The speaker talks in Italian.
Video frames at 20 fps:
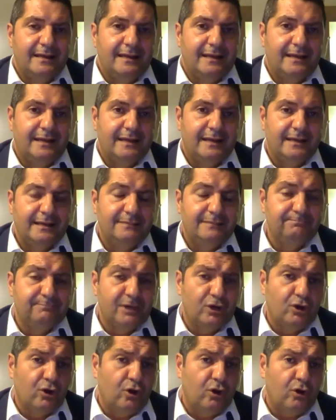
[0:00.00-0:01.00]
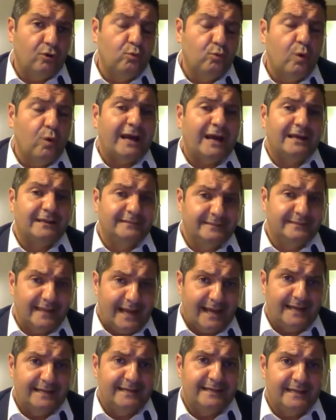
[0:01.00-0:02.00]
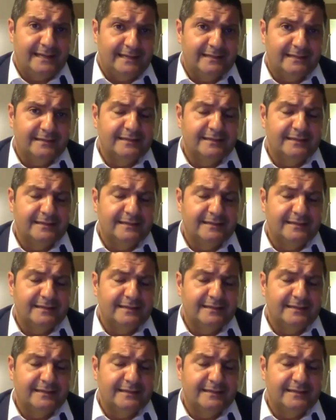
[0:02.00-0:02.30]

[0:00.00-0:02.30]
eh, impiegò 40 anni